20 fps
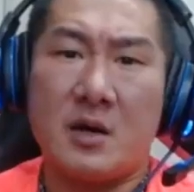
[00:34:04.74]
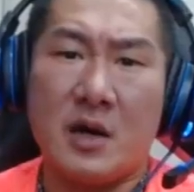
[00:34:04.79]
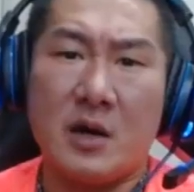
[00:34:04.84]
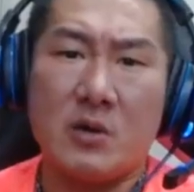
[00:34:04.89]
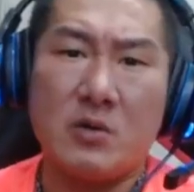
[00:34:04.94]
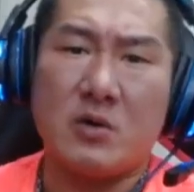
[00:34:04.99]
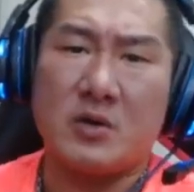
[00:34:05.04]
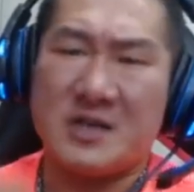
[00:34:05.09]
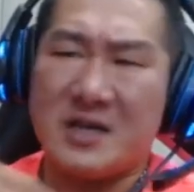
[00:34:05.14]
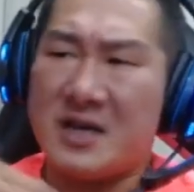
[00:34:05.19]
那
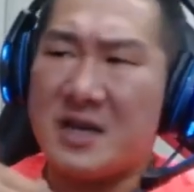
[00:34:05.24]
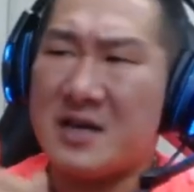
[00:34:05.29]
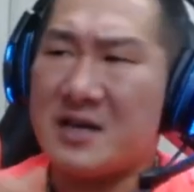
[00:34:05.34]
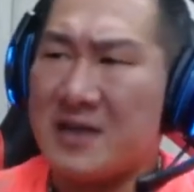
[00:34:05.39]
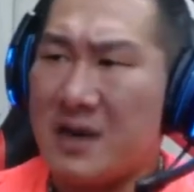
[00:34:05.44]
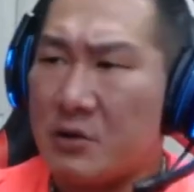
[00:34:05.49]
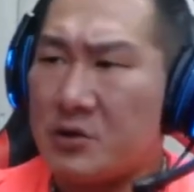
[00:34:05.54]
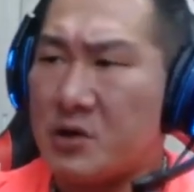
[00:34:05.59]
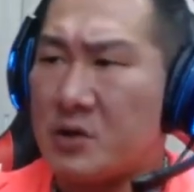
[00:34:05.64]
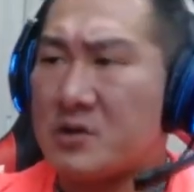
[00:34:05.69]
如果今天
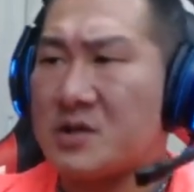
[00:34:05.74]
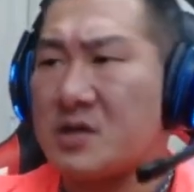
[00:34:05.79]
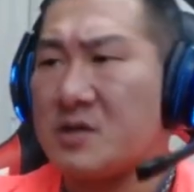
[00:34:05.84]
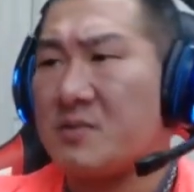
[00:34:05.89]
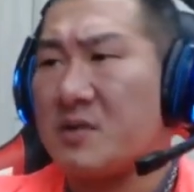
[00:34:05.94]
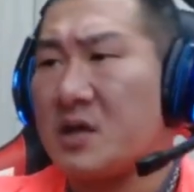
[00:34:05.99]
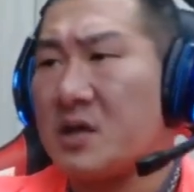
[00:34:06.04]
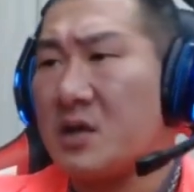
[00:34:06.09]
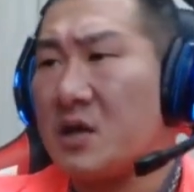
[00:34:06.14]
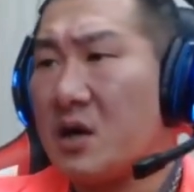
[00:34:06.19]
高雄市
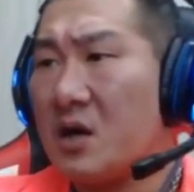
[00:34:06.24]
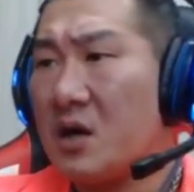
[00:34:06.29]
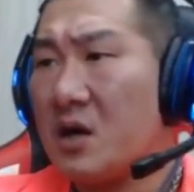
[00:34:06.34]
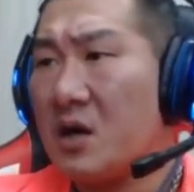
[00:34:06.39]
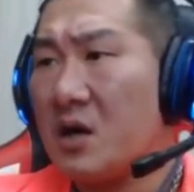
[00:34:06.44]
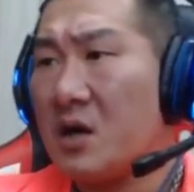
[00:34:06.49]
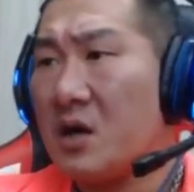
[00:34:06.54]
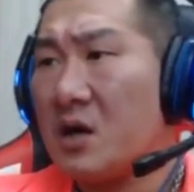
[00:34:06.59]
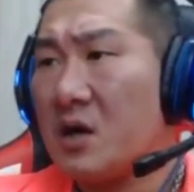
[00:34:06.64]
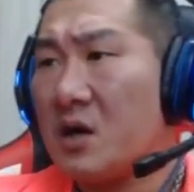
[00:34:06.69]
民
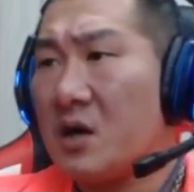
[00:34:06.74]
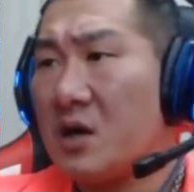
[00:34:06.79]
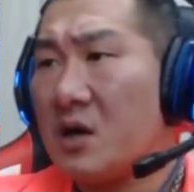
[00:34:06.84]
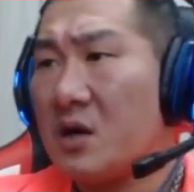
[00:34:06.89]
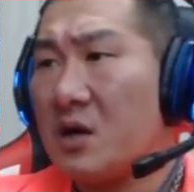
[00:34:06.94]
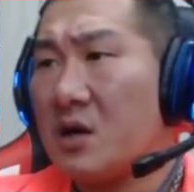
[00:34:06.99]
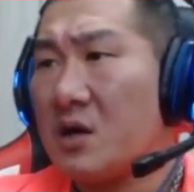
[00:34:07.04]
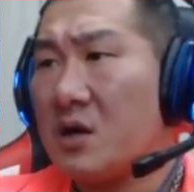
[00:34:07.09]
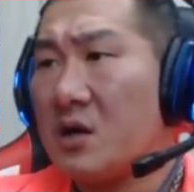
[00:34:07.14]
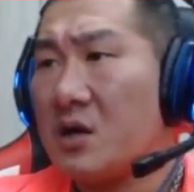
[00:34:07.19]

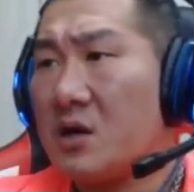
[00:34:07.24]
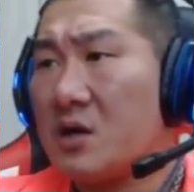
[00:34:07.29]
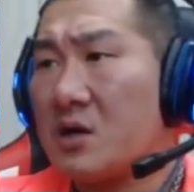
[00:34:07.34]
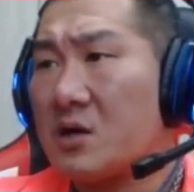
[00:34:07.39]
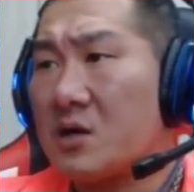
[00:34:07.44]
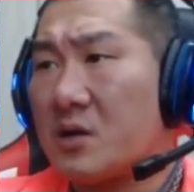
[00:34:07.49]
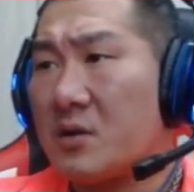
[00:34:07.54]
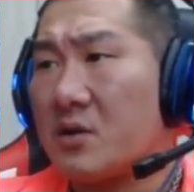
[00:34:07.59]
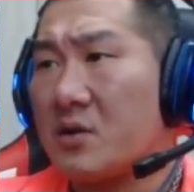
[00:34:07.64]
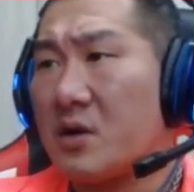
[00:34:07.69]

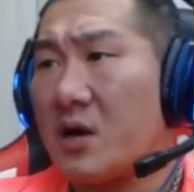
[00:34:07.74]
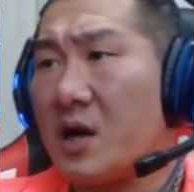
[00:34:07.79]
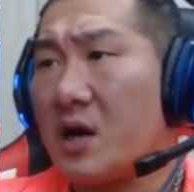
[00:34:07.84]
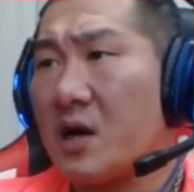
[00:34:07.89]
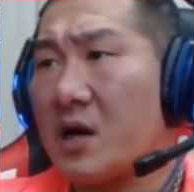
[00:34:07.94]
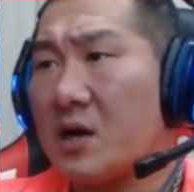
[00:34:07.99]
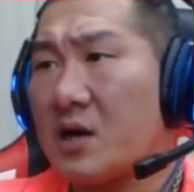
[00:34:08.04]
对不对？